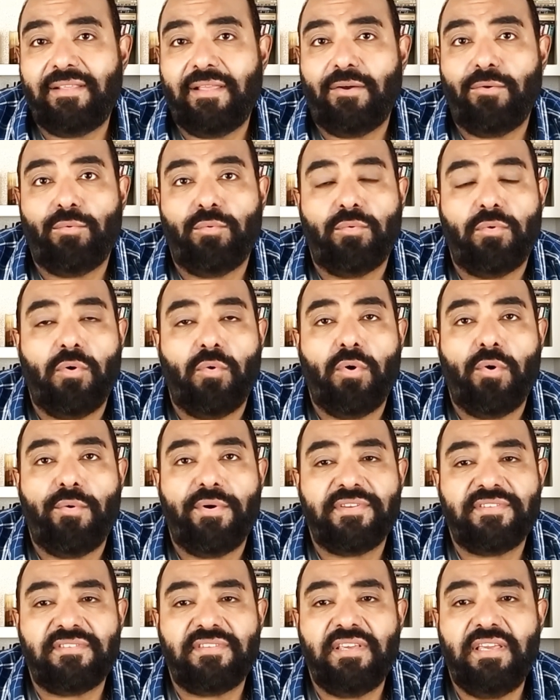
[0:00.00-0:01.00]
لو هو
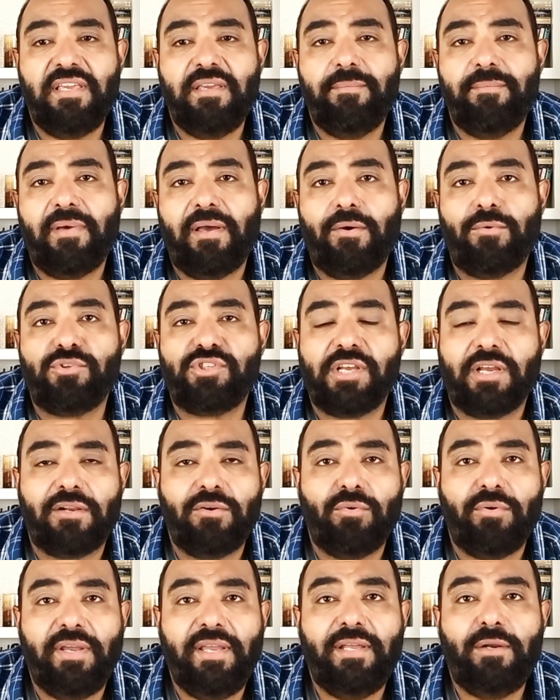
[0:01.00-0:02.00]
وسيم او
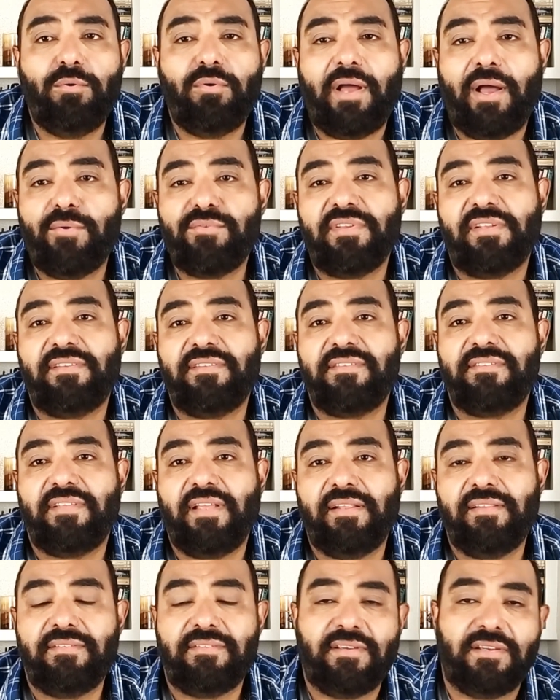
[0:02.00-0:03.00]
شكله حلو عاوزه
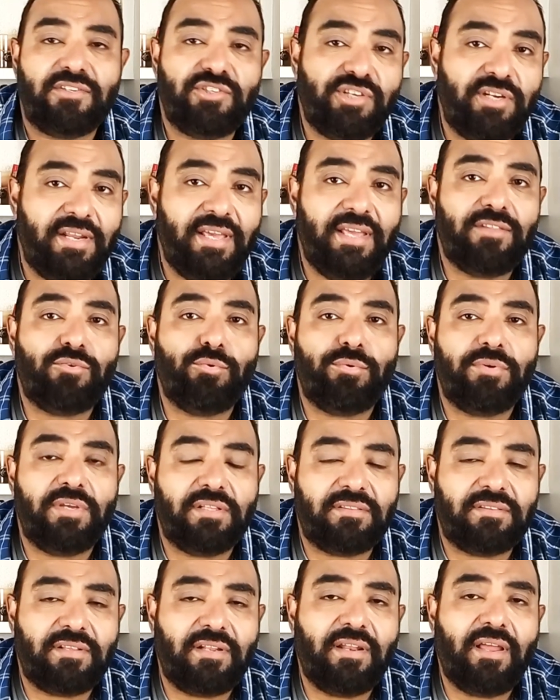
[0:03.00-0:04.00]
تستنسخ جيناته
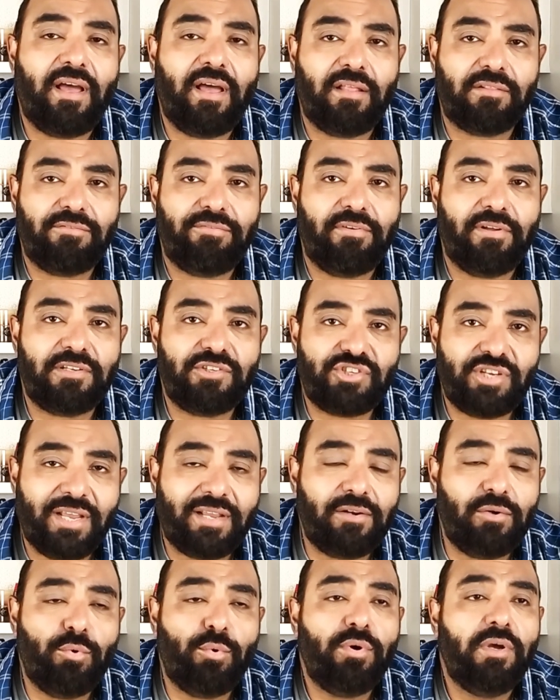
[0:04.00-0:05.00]
ويطلع اطفال
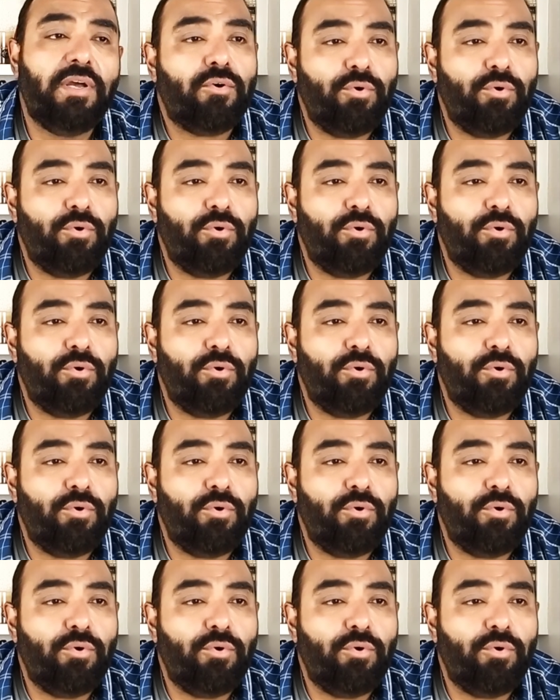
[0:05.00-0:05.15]
شكله